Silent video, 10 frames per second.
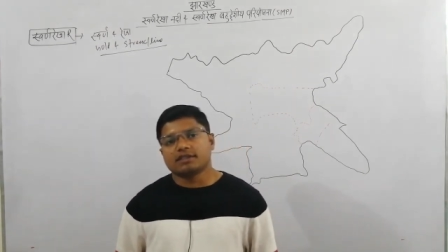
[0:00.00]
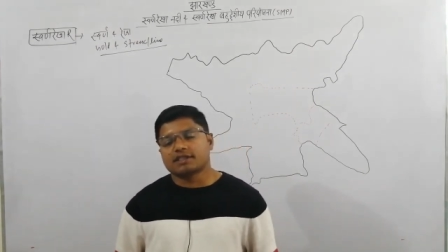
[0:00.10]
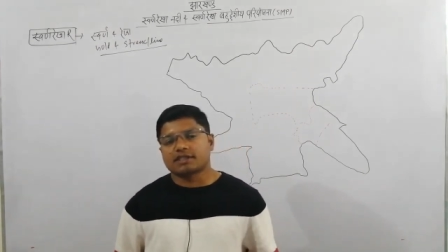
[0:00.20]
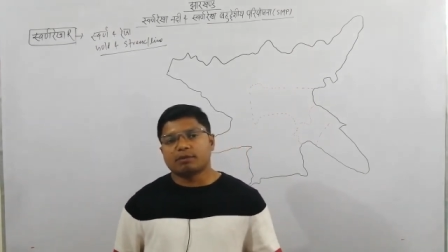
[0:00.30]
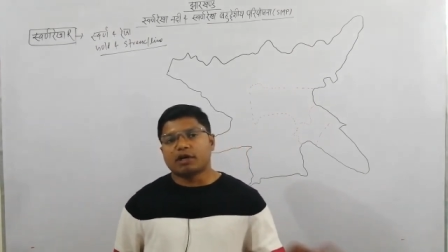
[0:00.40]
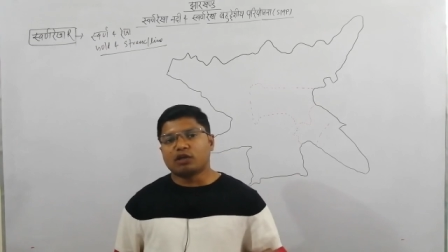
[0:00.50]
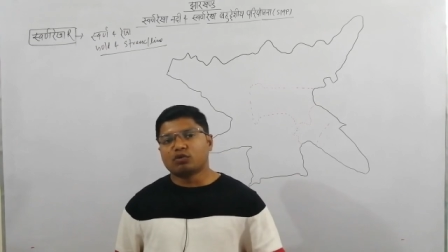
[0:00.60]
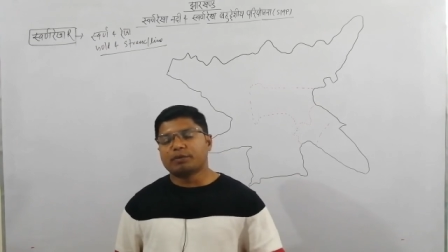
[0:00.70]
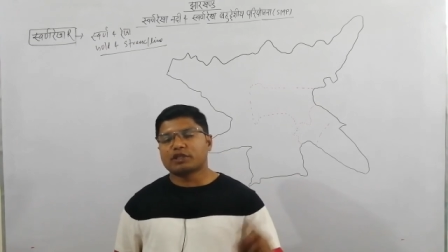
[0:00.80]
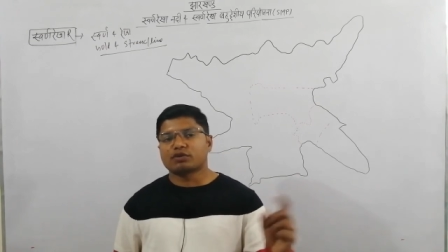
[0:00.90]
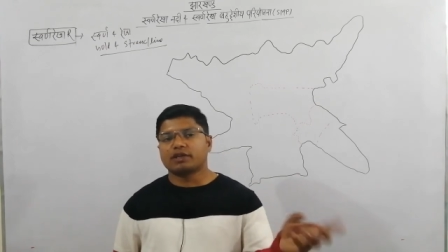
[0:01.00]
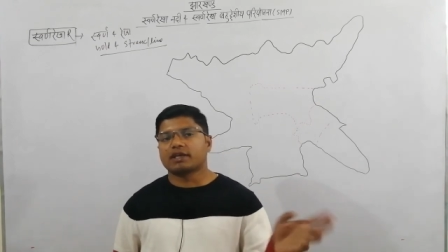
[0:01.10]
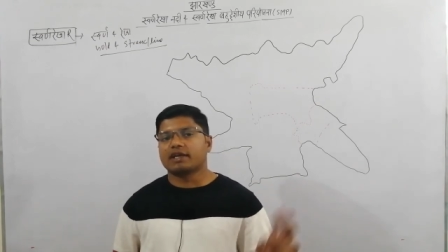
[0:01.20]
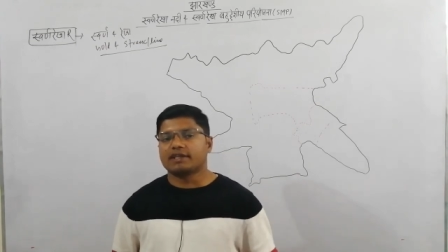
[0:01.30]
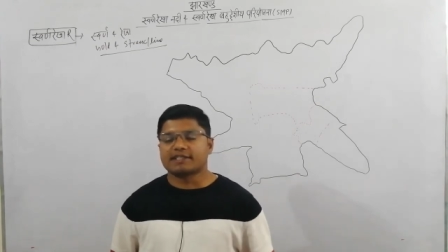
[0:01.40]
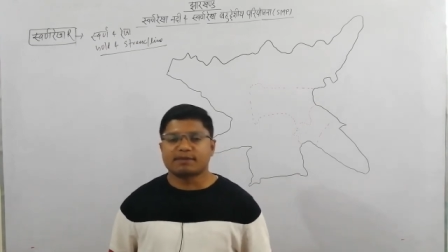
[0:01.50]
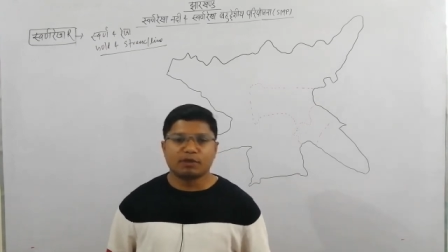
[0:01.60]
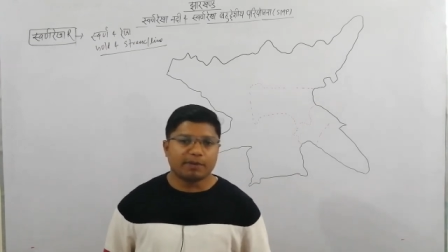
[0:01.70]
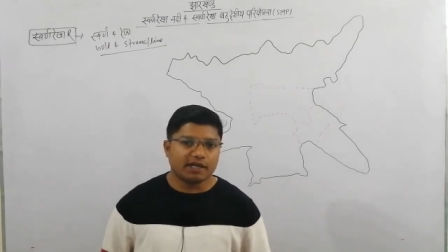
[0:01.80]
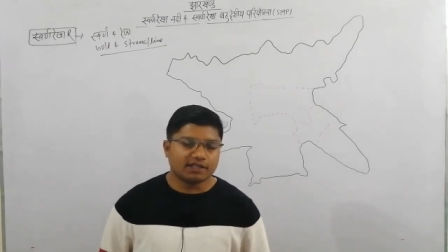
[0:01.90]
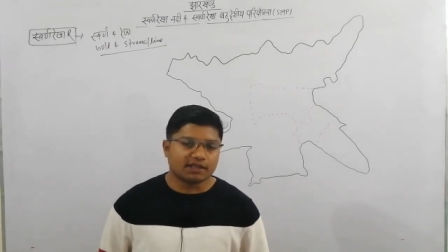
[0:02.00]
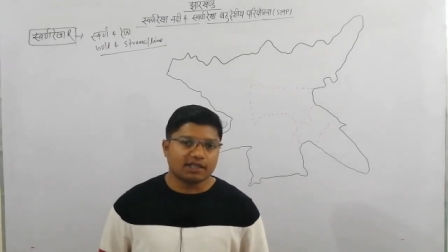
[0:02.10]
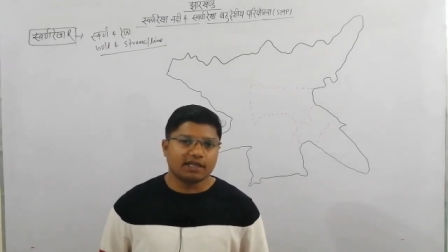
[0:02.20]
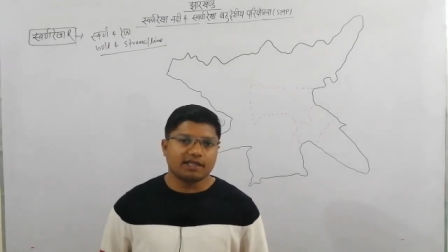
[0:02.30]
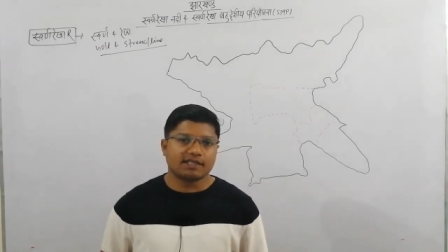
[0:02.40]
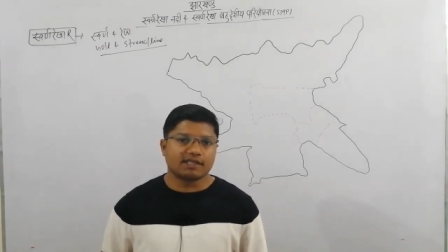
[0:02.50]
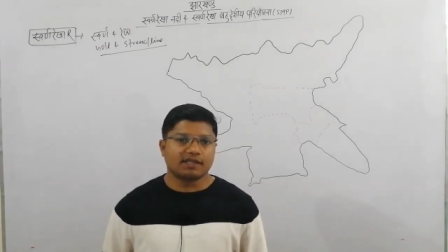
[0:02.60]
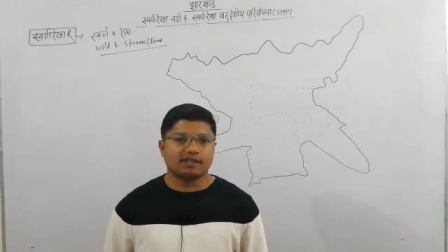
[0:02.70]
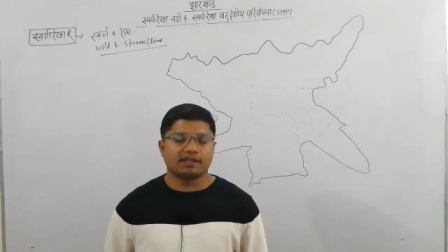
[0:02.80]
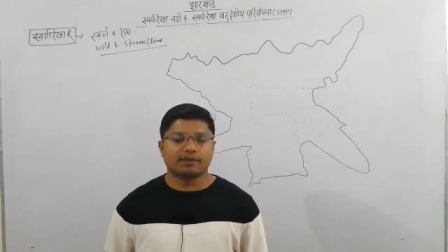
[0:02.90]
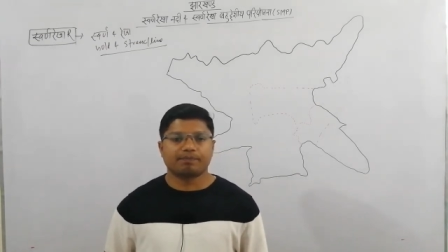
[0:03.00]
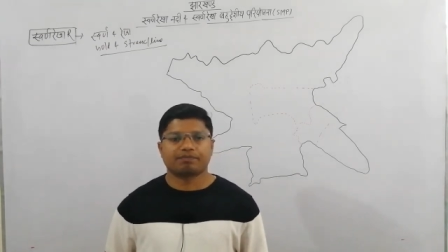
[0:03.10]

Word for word: जिसके बालुओं में सोने का यंश भी पाया जाता है इसीलिए